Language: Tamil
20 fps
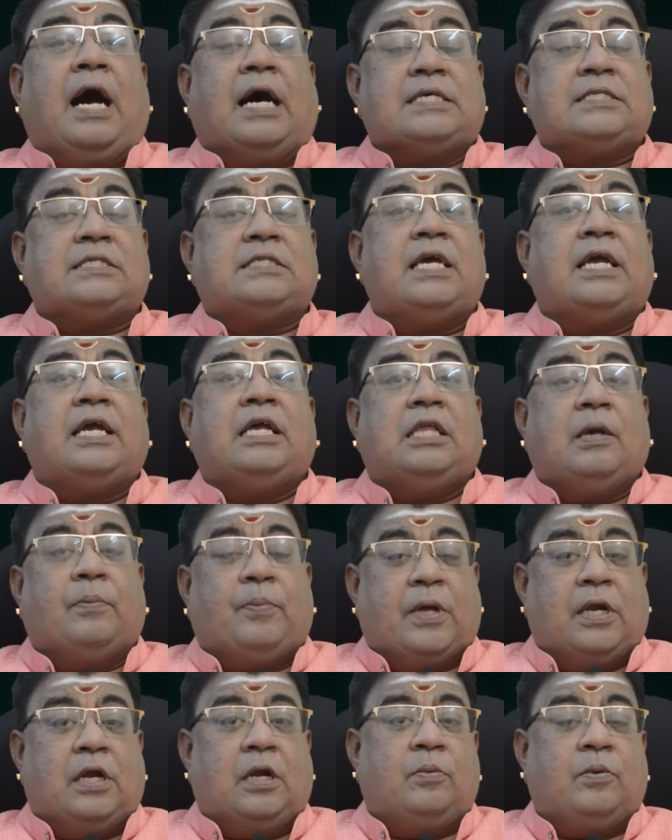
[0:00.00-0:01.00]
அஸ்தங்கித
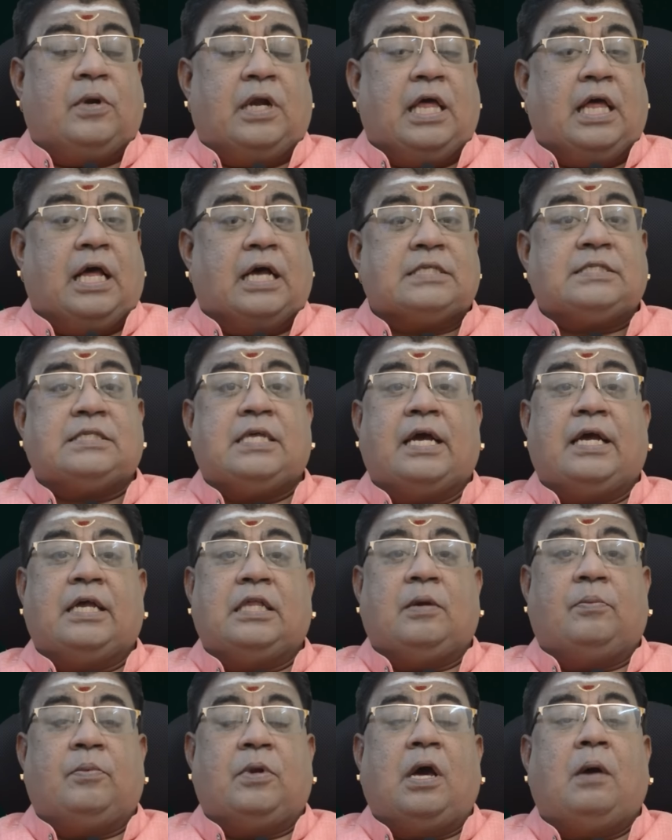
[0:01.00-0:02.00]
பலனும் கிடையாது
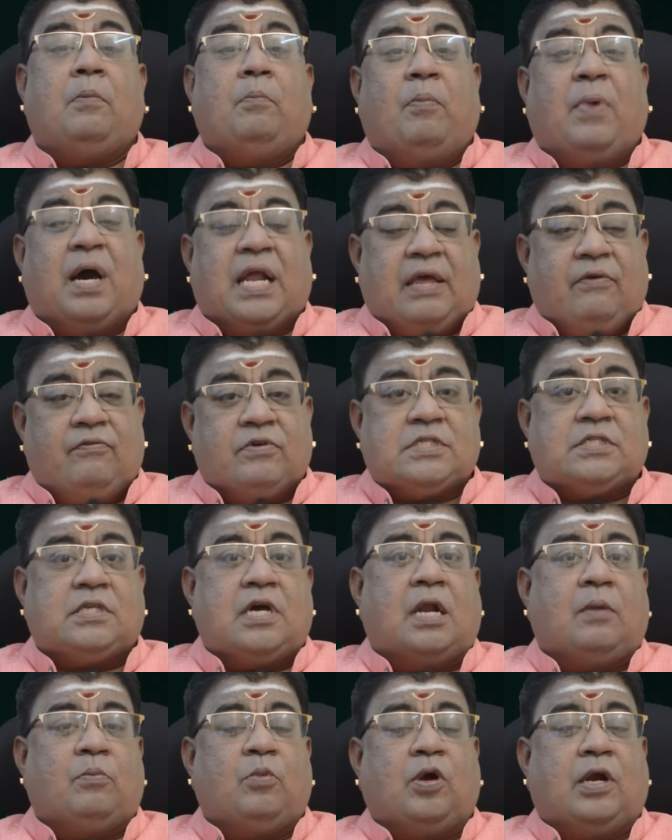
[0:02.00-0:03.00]
அஸ்தங்கிதம்னா மறைவு
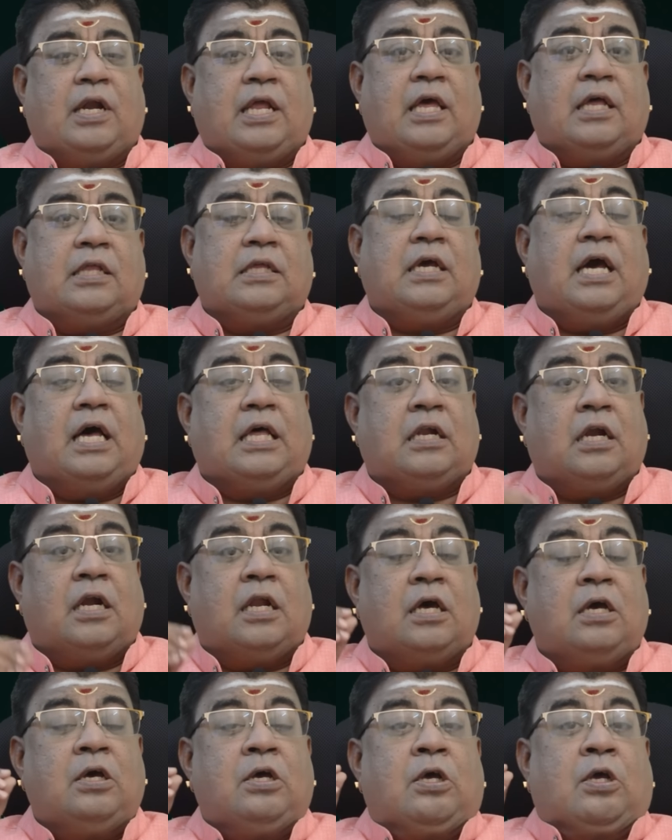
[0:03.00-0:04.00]
ஸ்தானமும் கிடையாது
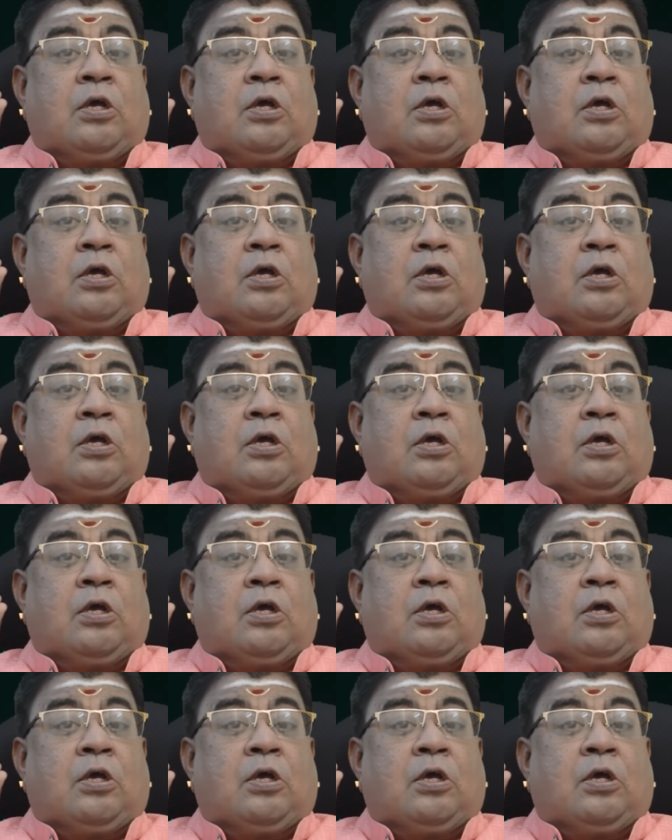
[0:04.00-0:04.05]
அதனால்